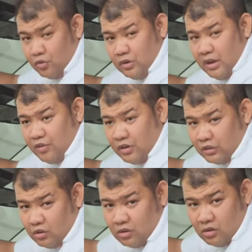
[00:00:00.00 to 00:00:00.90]
pong lever
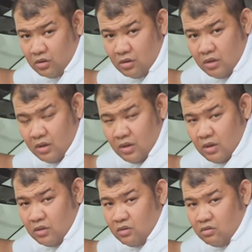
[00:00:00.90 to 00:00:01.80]
na to,
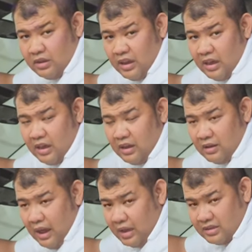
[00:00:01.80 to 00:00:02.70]
yung
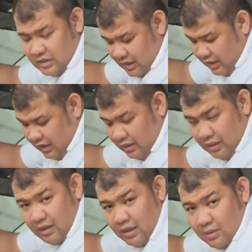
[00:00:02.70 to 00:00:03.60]
i-adjust natin.
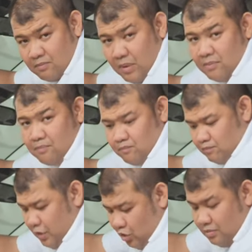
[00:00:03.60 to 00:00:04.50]
Pag
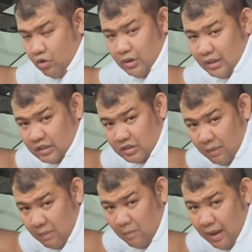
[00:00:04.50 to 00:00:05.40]
binomba natin siya
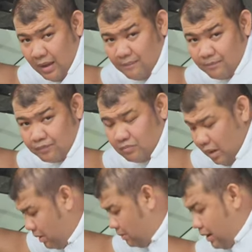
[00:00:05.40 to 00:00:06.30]
pababa,
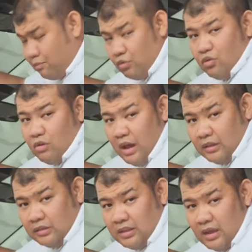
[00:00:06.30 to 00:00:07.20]
bababa po yung
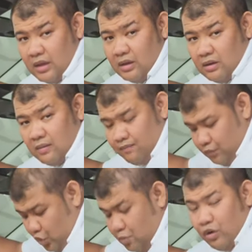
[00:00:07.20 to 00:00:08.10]
height ng
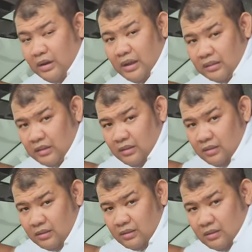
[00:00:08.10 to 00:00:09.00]
upuan natin.
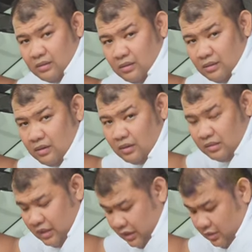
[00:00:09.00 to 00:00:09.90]

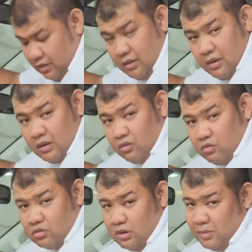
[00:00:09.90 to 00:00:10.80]
Then, kung
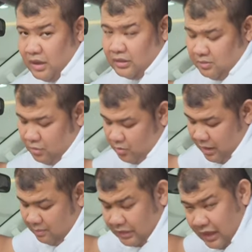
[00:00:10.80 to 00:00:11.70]
gusto naman natin
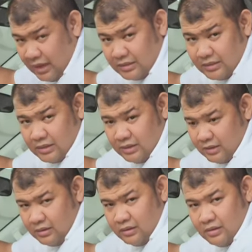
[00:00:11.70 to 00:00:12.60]
bombahin pataas,
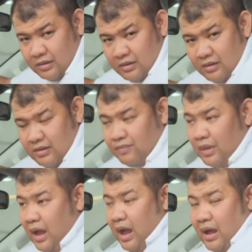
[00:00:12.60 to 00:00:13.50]

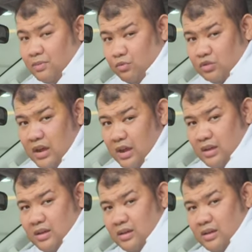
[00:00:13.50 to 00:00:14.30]
aangat po siya.